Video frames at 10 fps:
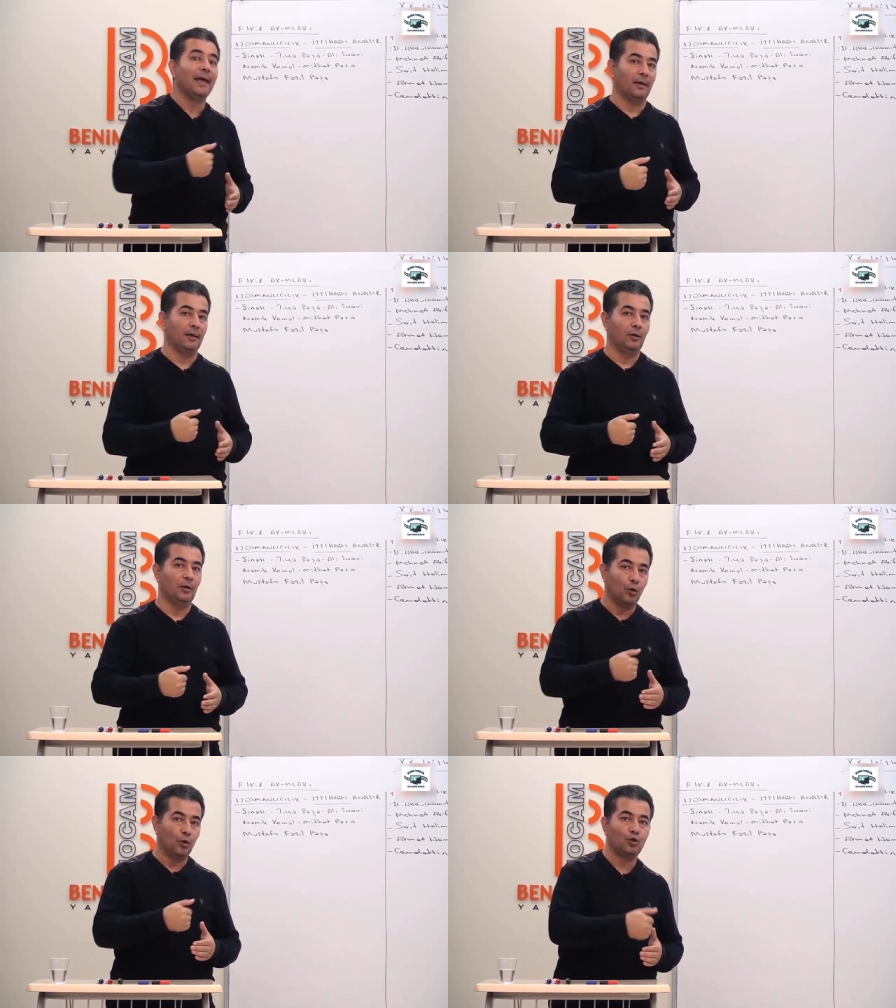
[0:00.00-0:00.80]
de
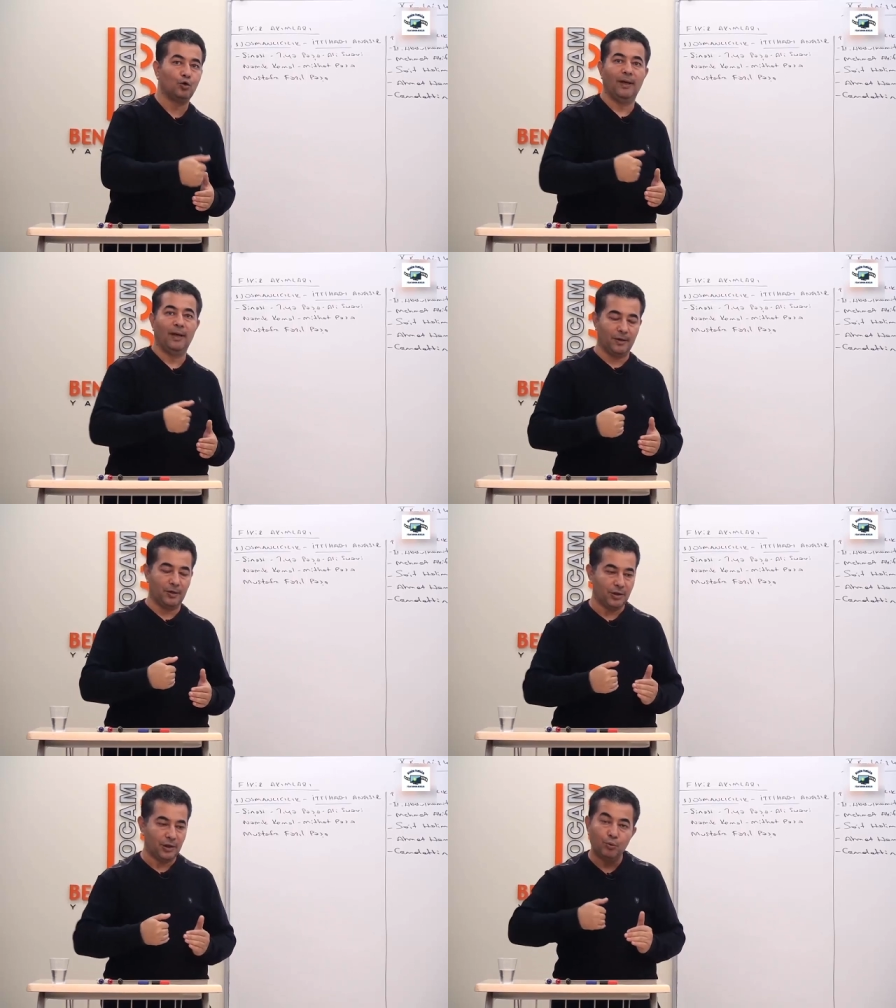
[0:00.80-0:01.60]
okutulmaya
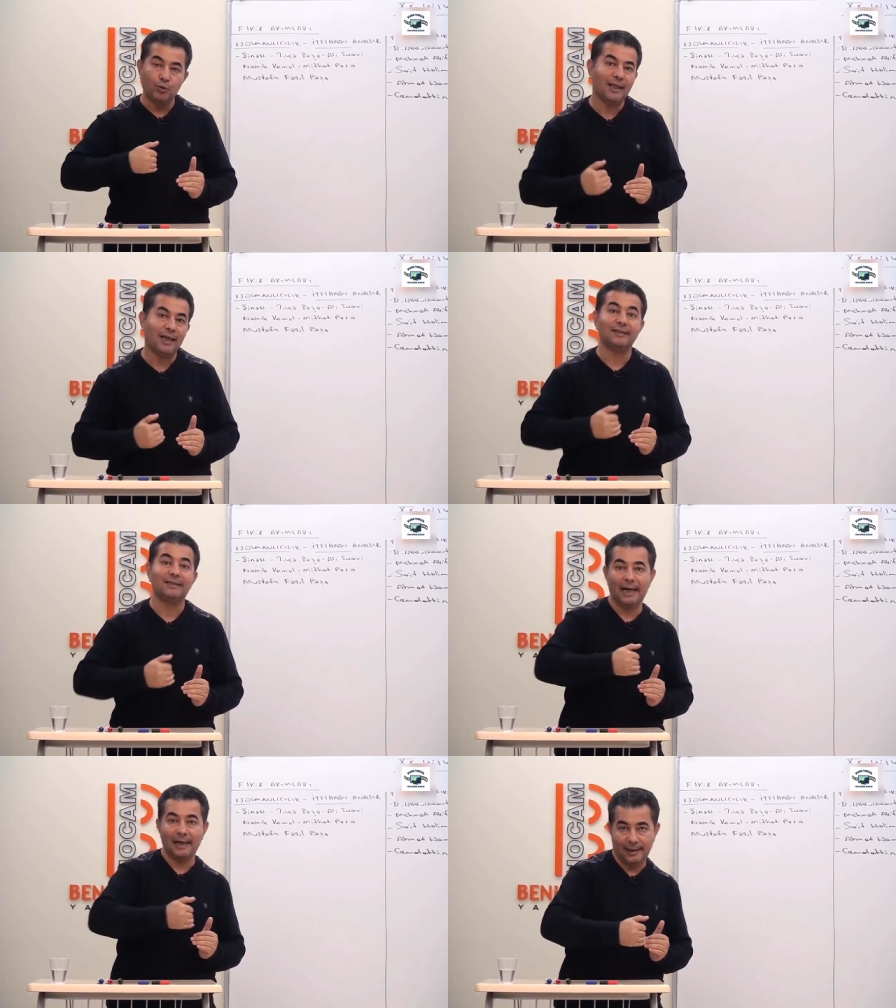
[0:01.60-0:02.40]
başlanacak. Buna
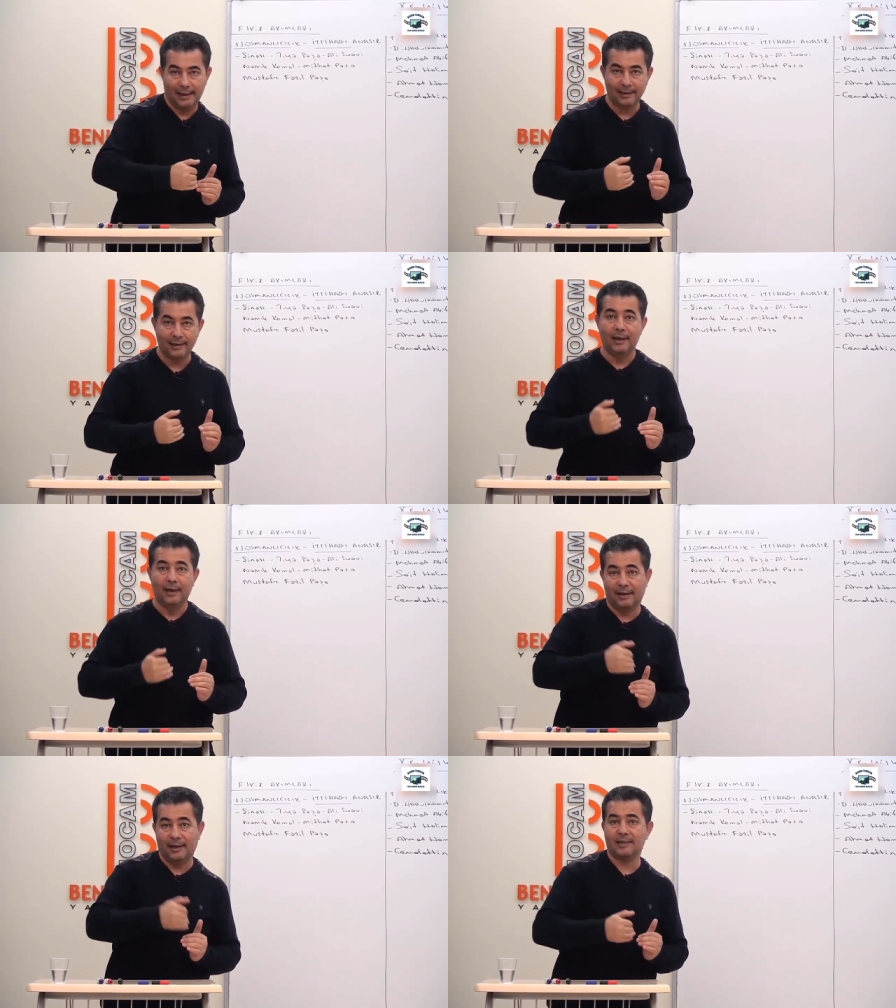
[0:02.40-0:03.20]
dair dergiler,
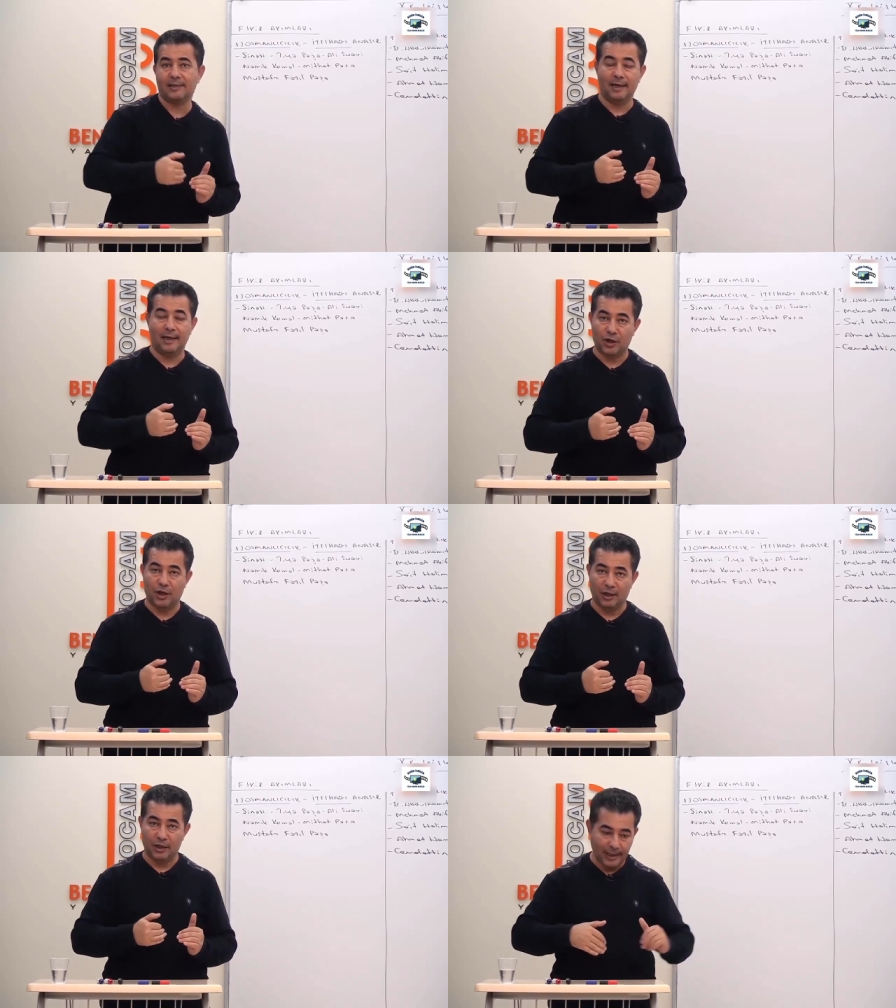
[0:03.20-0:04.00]
gazeteler
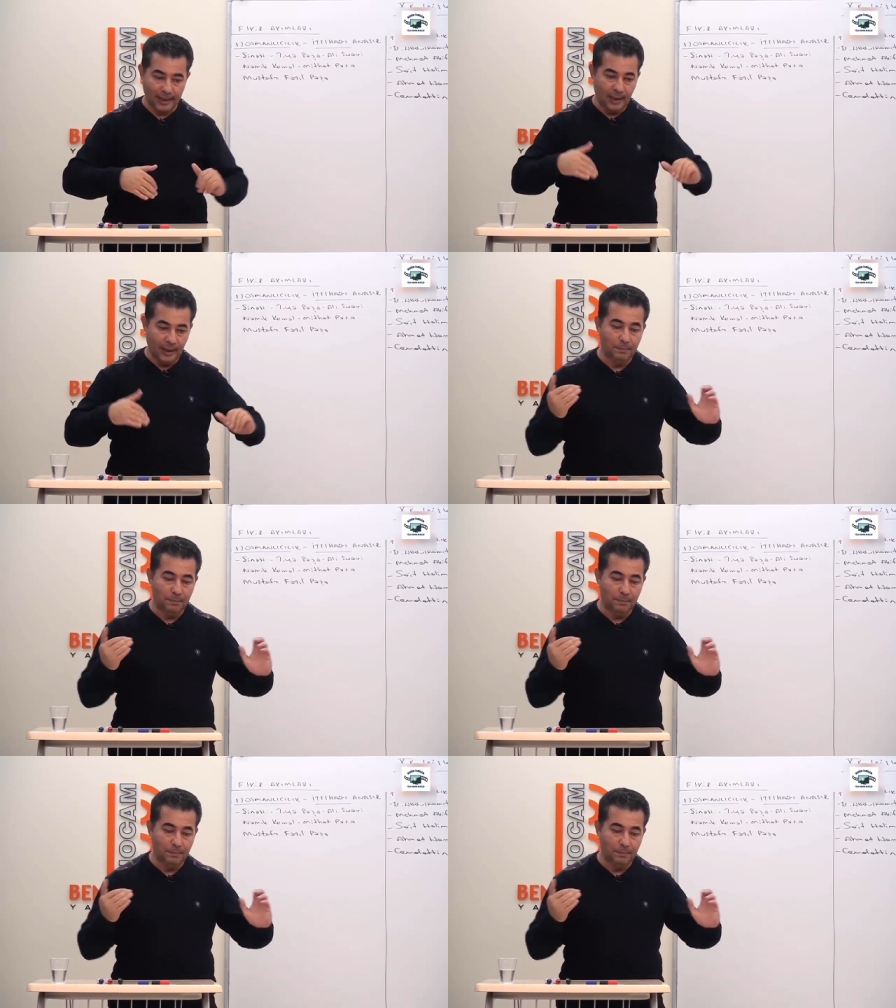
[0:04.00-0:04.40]
çıkarılacak.